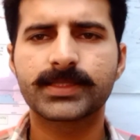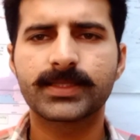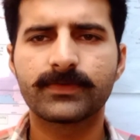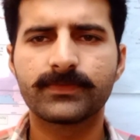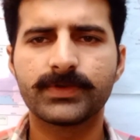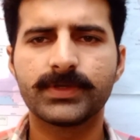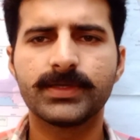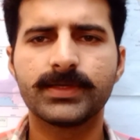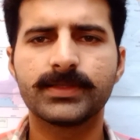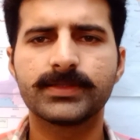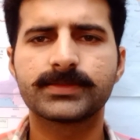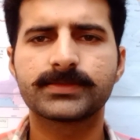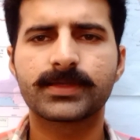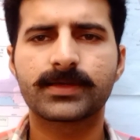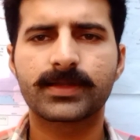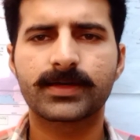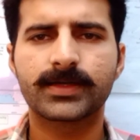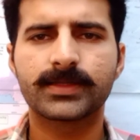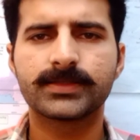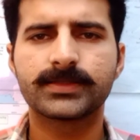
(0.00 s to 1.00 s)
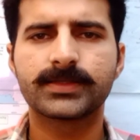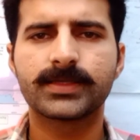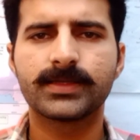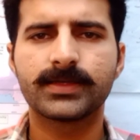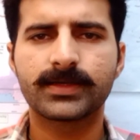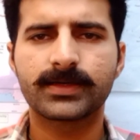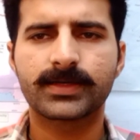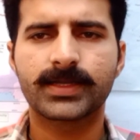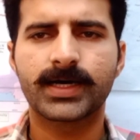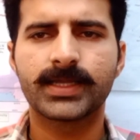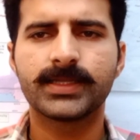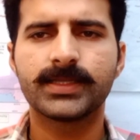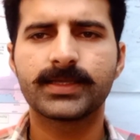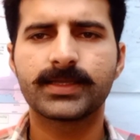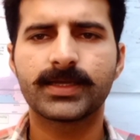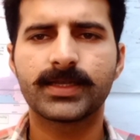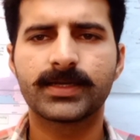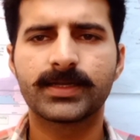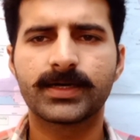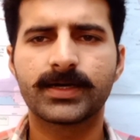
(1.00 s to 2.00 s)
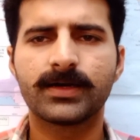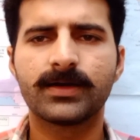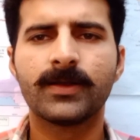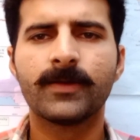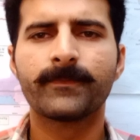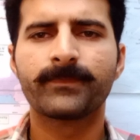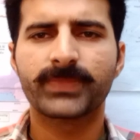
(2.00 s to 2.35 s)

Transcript: तवील सरहद की निगरानी करना